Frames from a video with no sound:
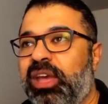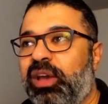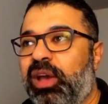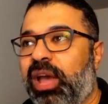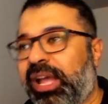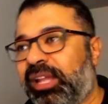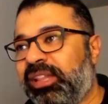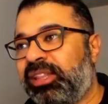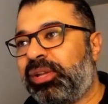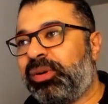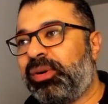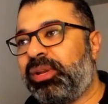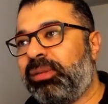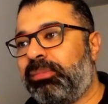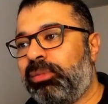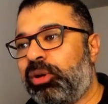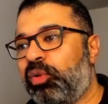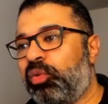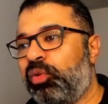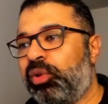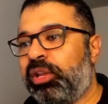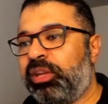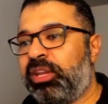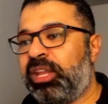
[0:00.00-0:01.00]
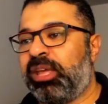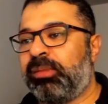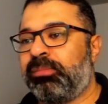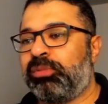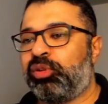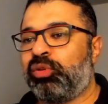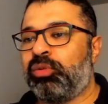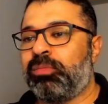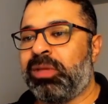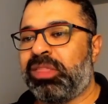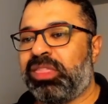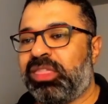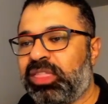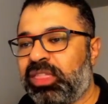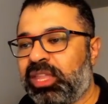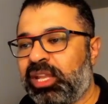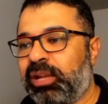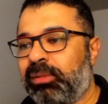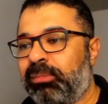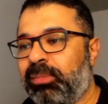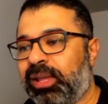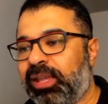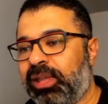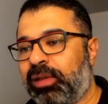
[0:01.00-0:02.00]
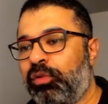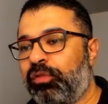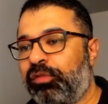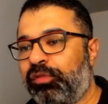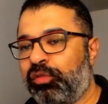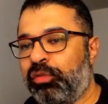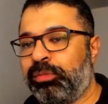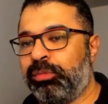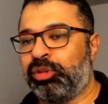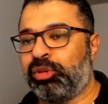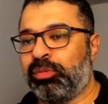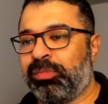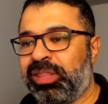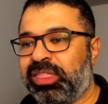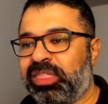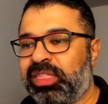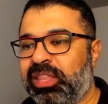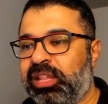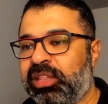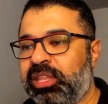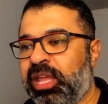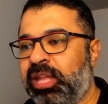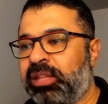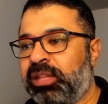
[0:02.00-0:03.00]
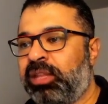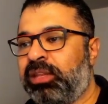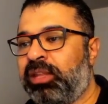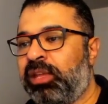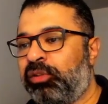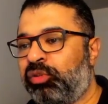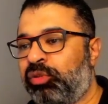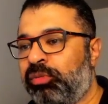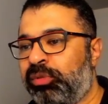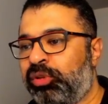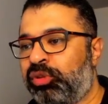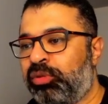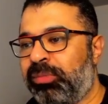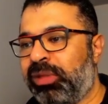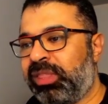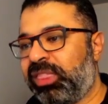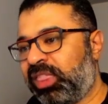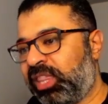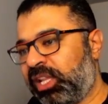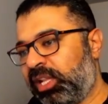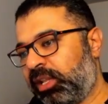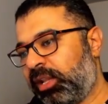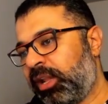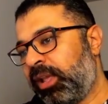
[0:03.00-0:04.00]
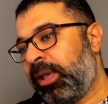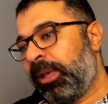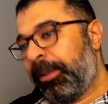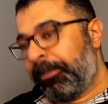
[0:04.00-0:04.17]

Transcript: حتى وانا بقول انها بتمثل مخاوفه بتمثل تهديداته بتمثل ممثل